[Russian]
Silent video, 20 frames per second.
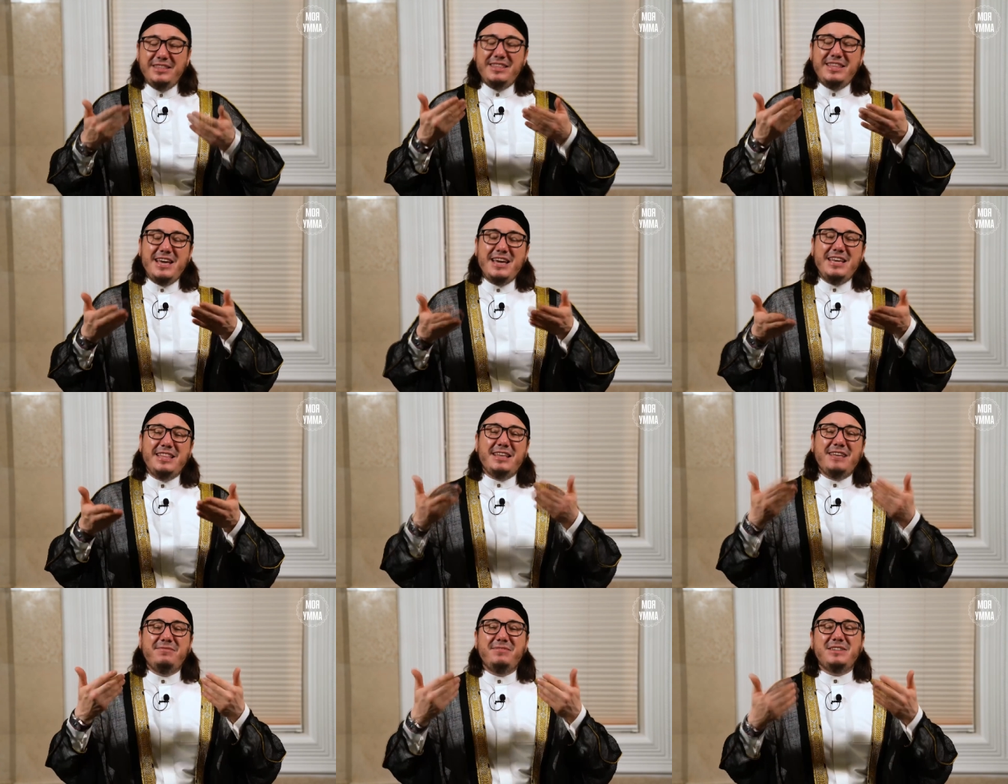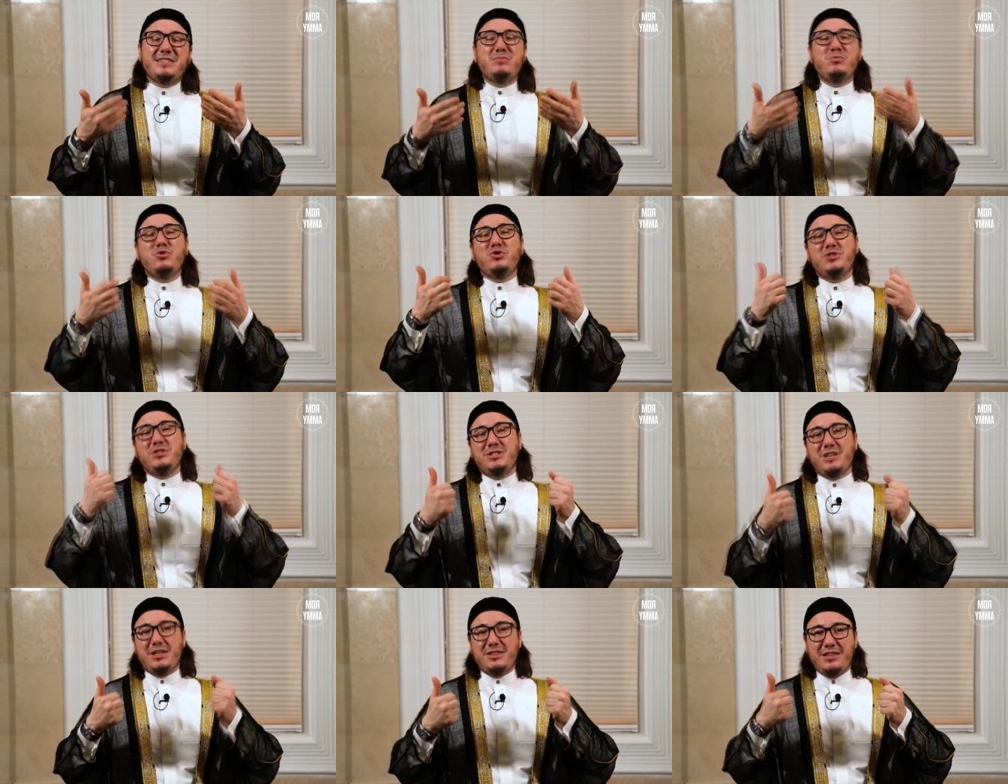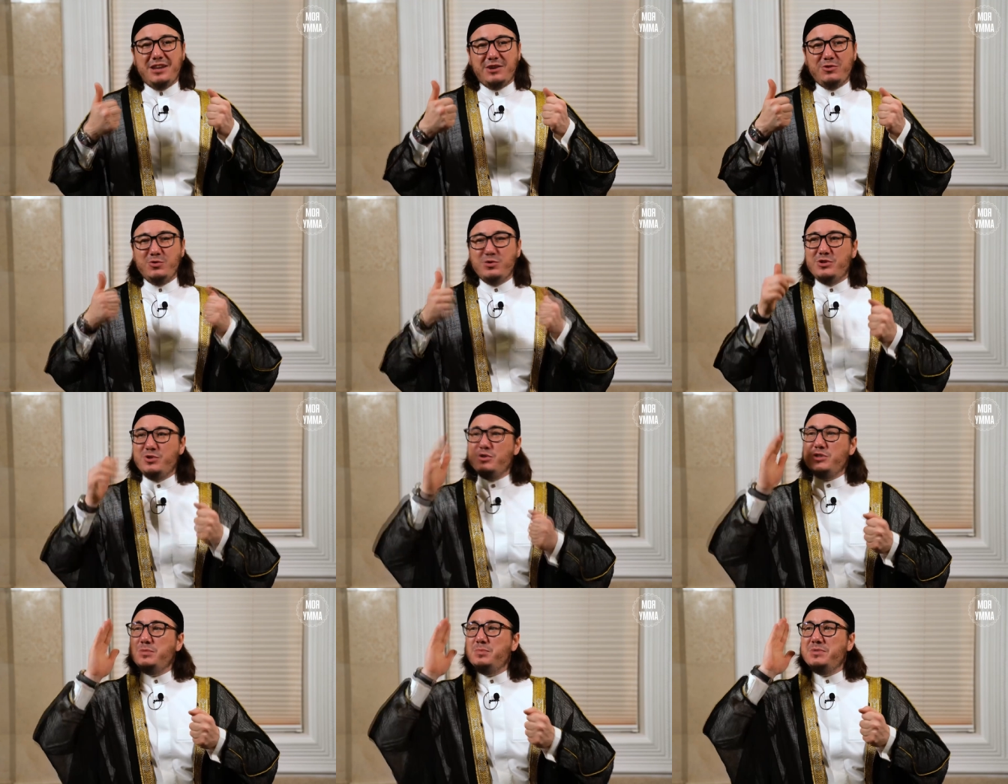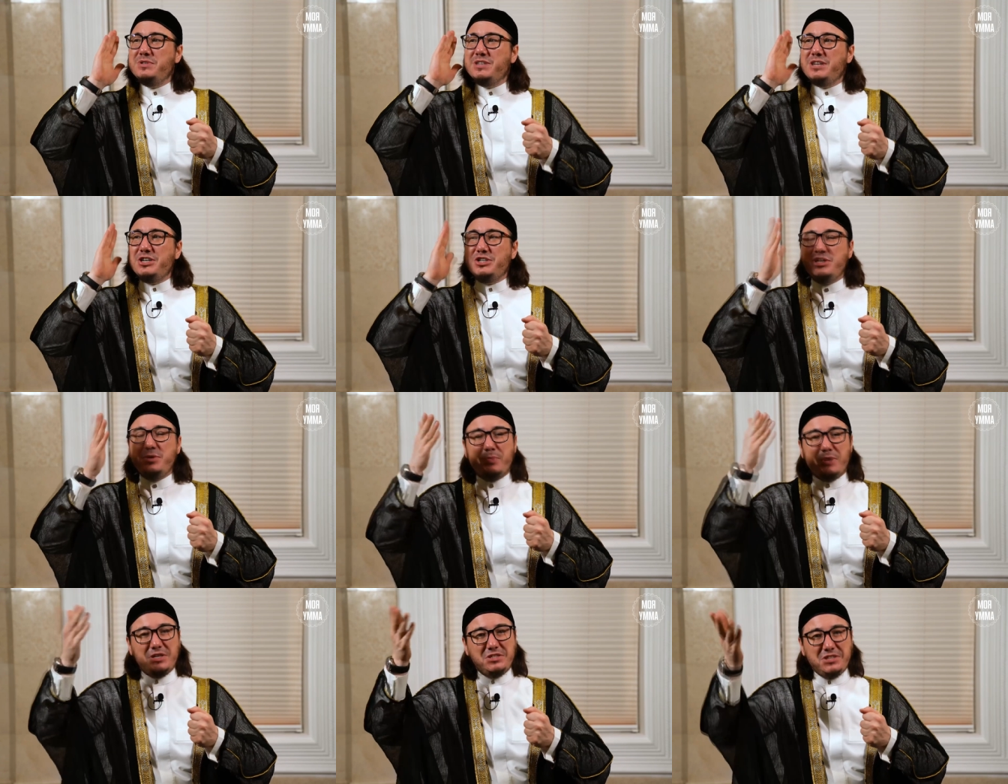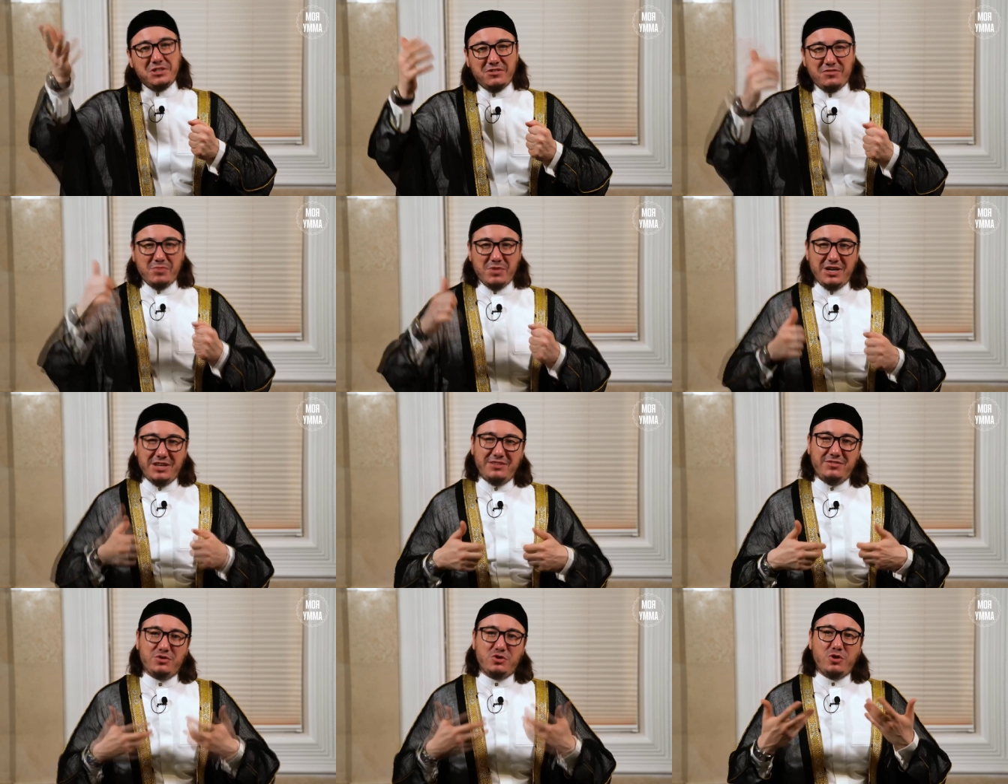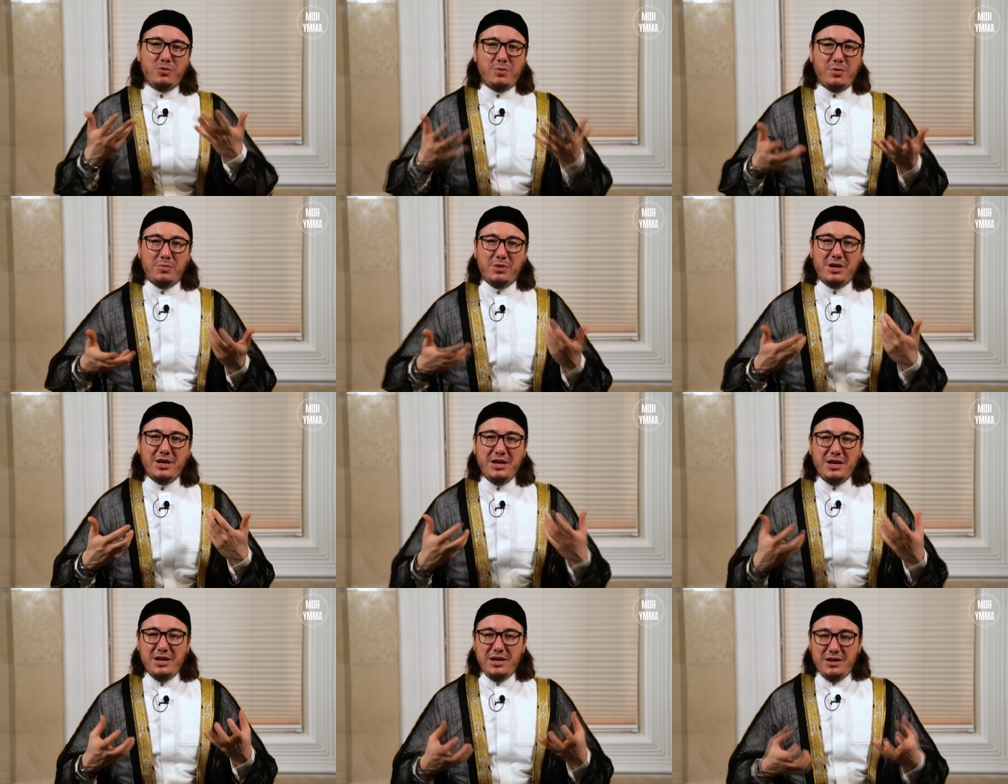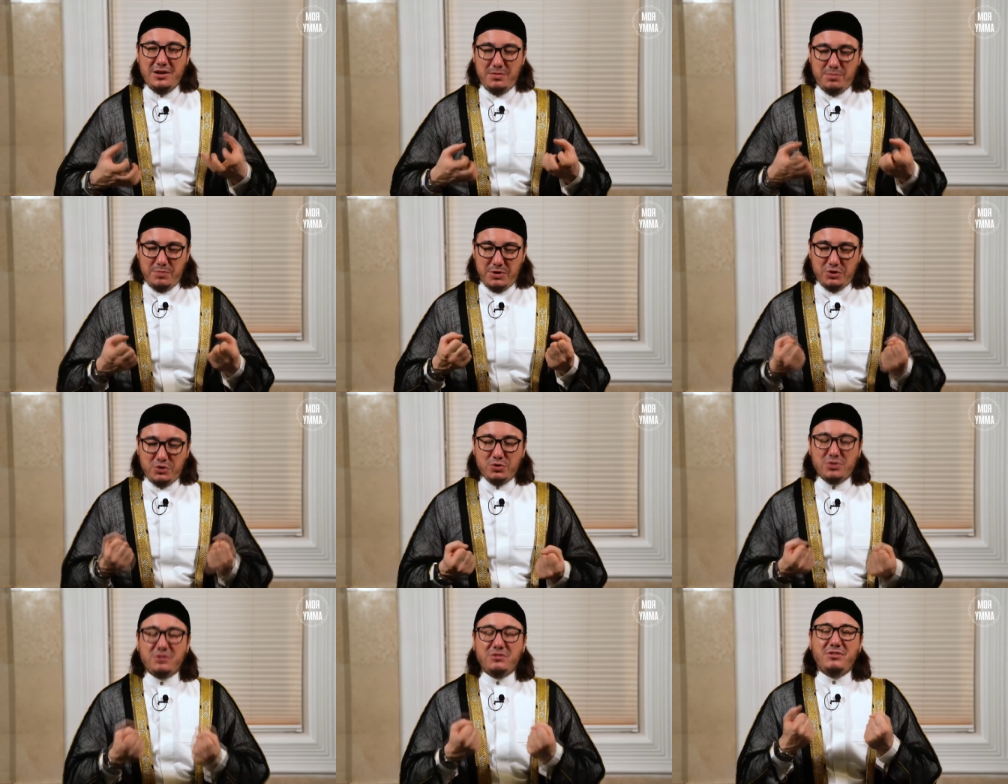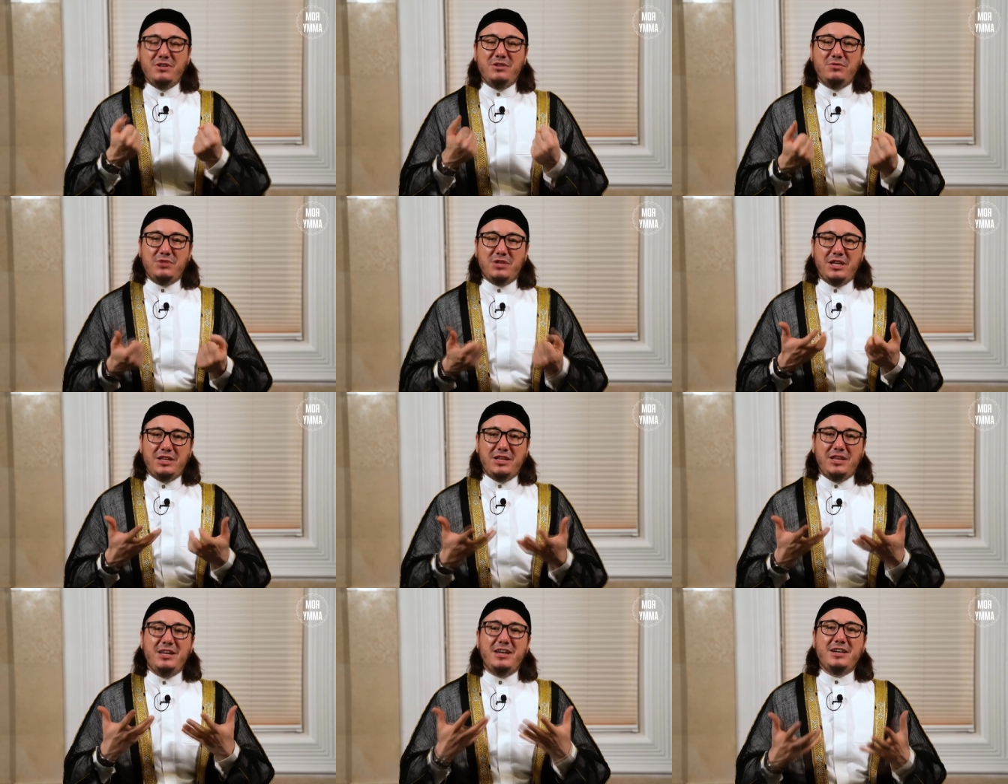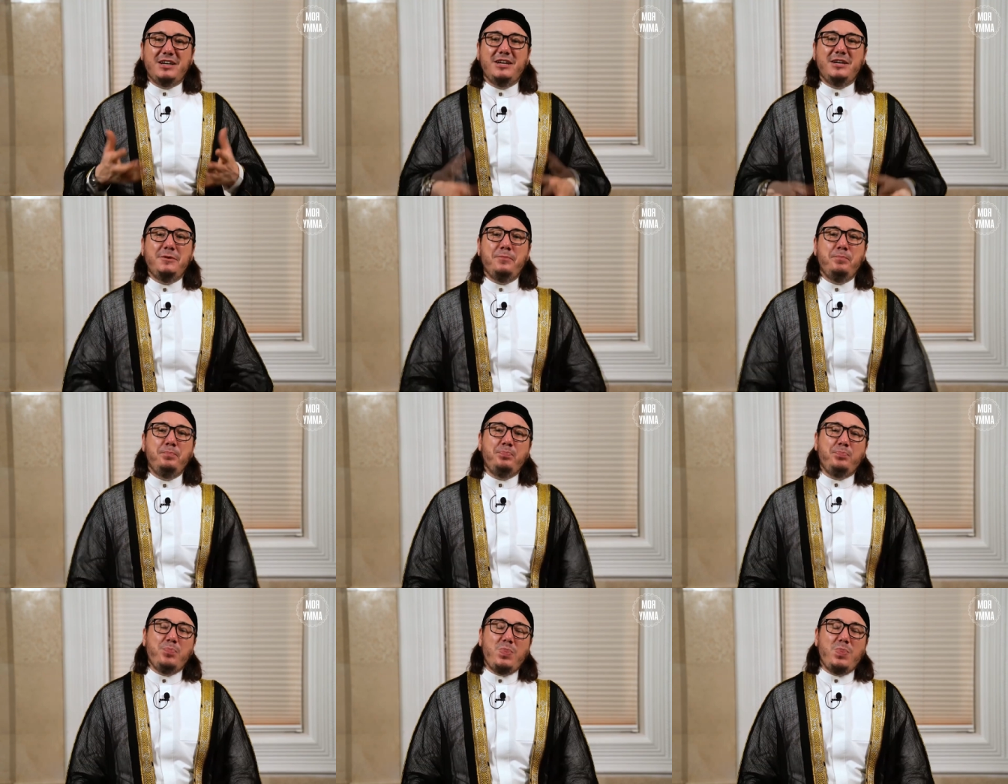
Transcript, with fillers: дай нам возможность отдохнуть, то есть скажи призыв к молитве, чтобы мы почувствовали вот это некое